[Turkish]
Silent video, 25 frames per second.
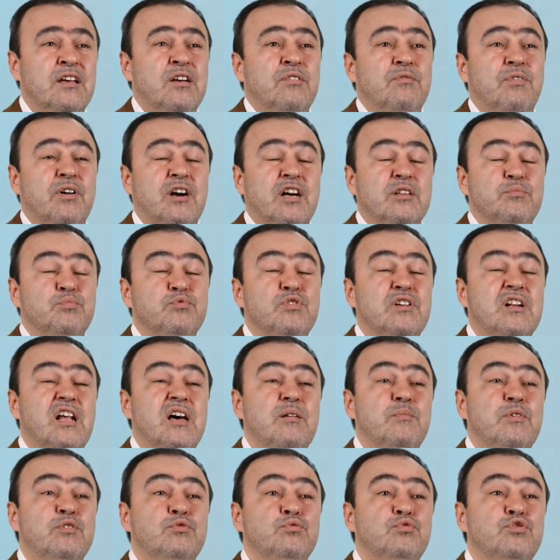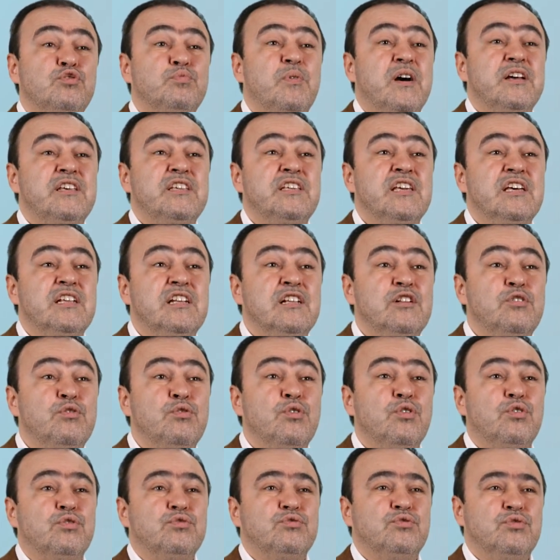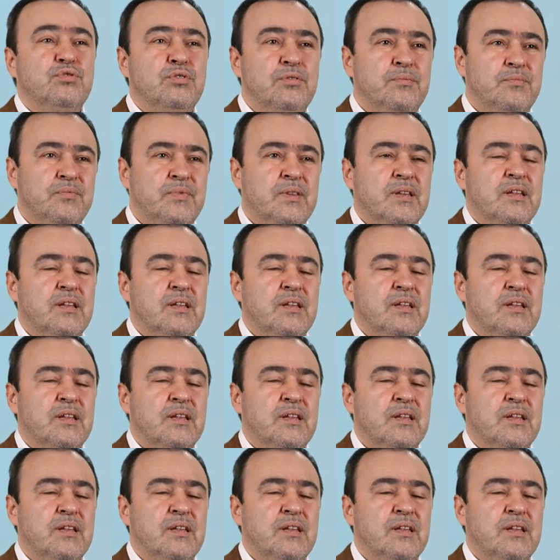Fakat buna rağmen düşman geriliyordu.